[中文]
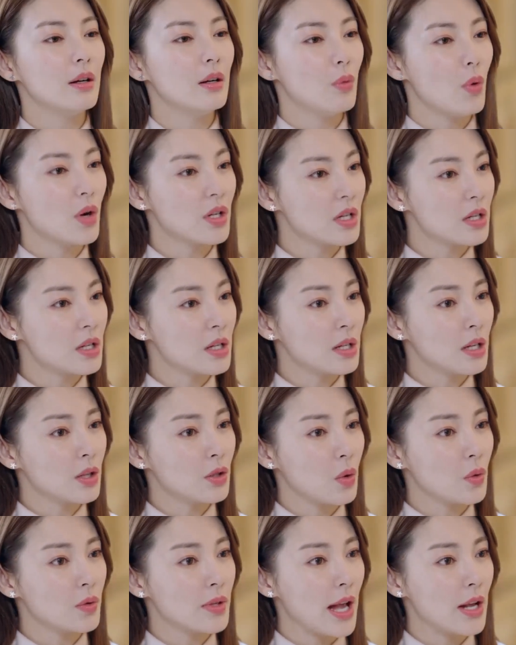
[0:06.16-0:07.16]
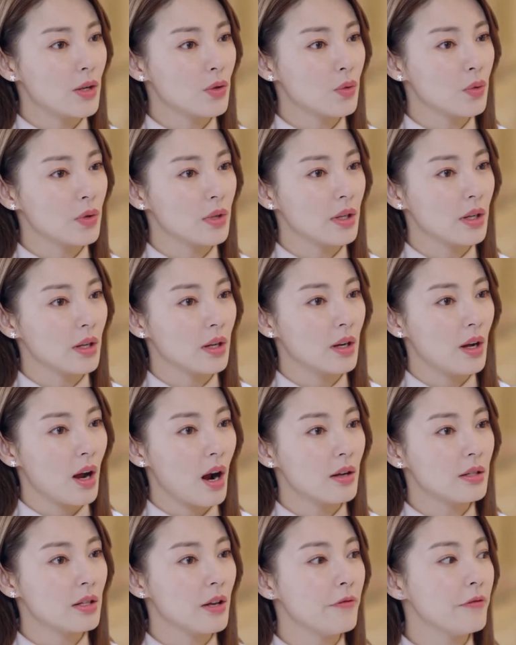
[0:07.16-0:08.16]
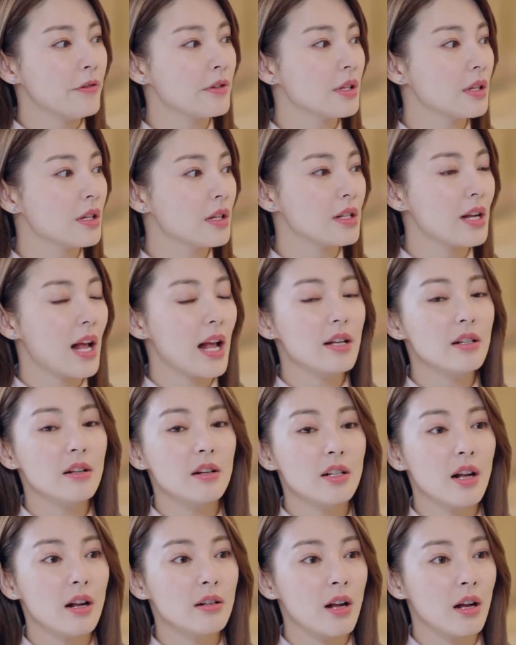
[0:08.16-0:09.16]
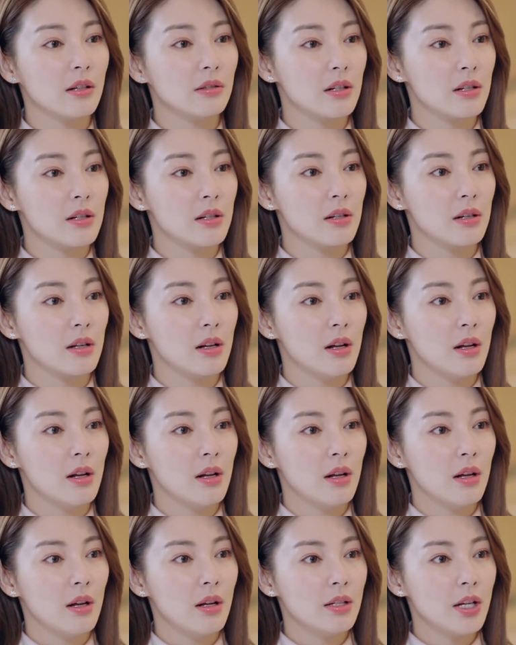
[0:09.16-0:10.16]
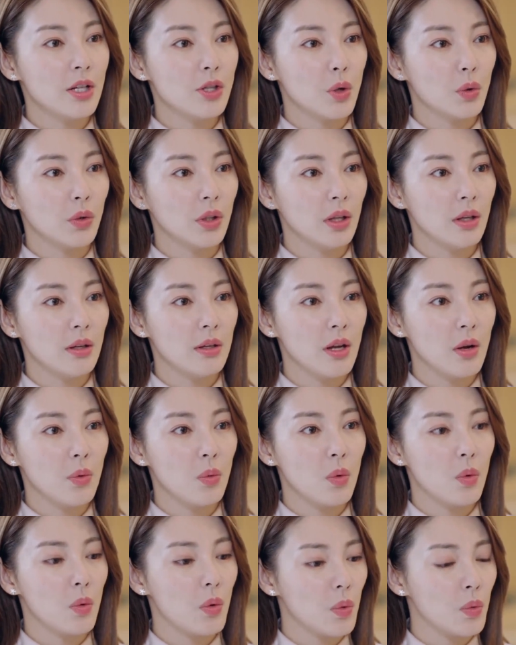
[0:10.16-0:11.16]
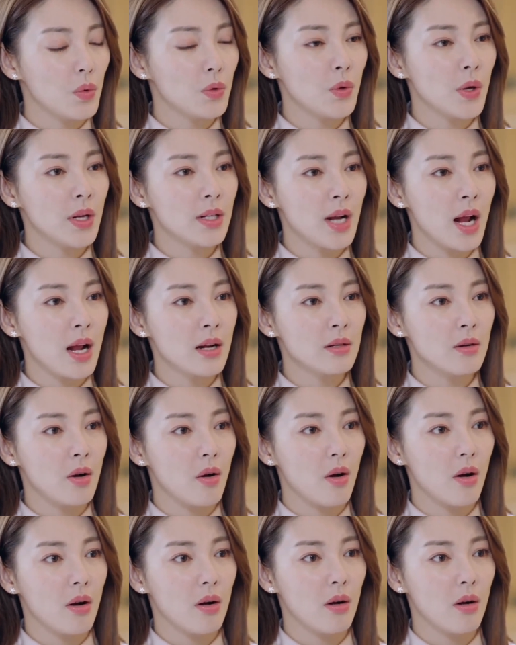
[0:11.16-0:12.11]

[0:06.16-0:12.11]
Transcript: 我只是一个总裁助理，而且负责的是安盛商场的事，这酒店的业务我无权插手。